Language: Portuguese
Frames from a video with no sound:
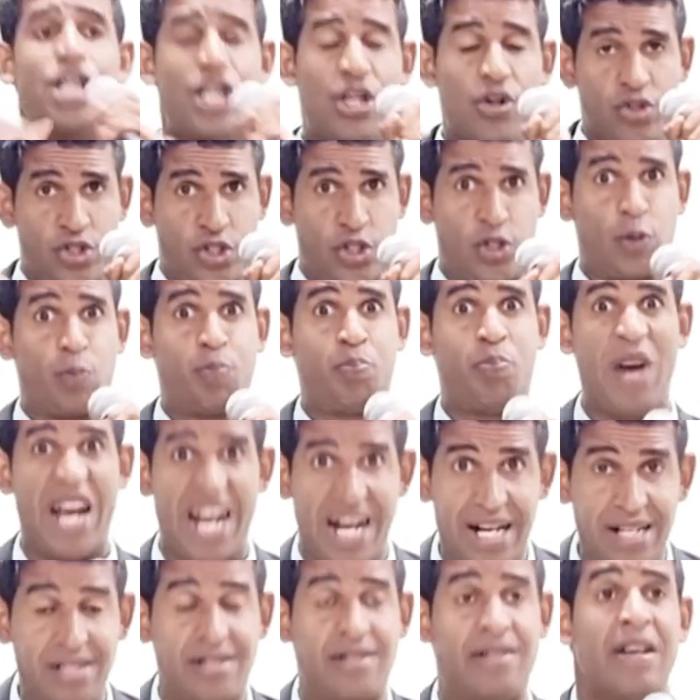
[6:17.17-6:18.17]
e os
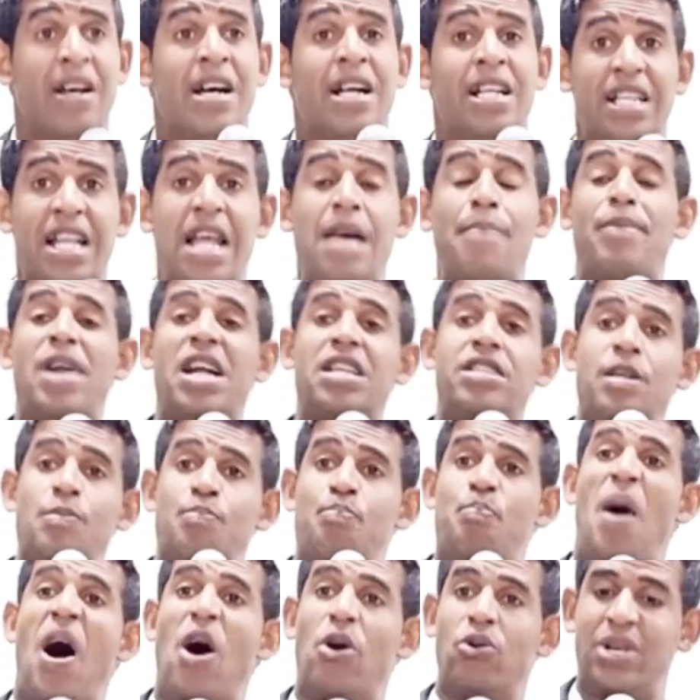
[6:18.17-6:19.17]
pés. Lembra de
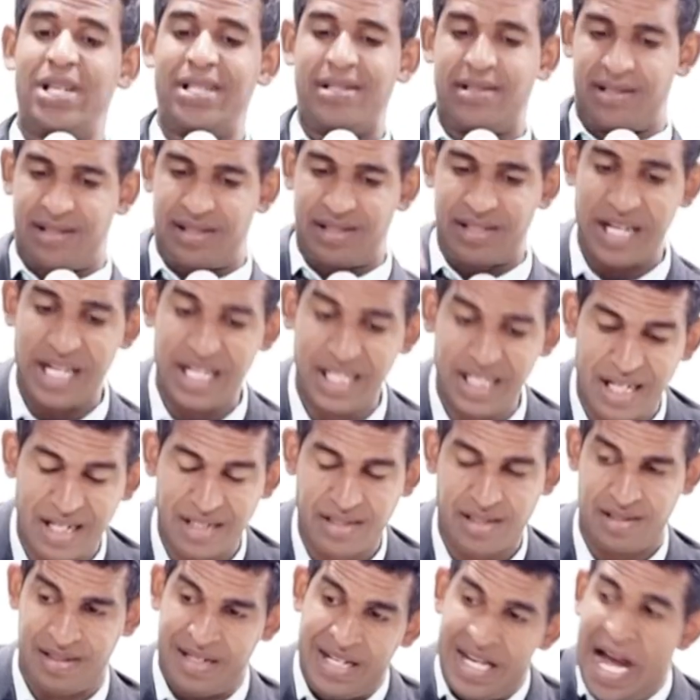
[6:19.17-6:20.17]
Paulo e
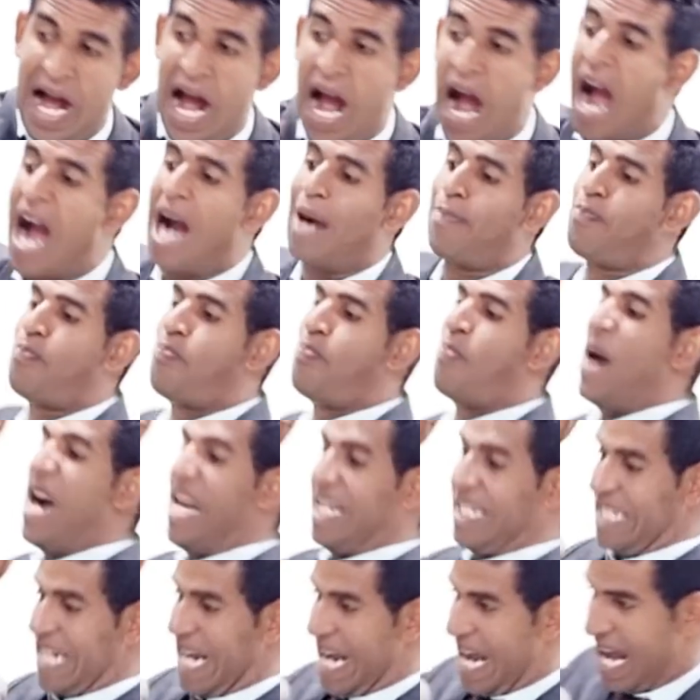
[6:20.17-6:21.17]
Silas?
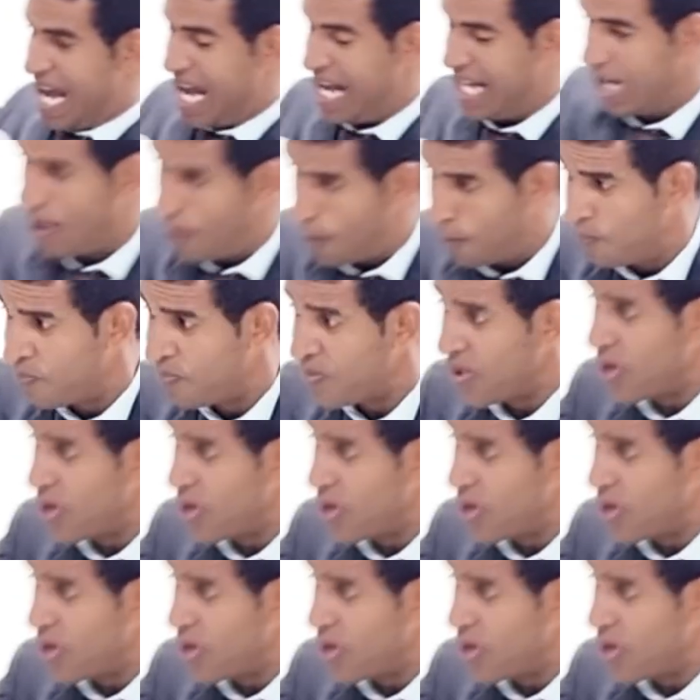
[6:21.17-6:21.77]
Apanharam,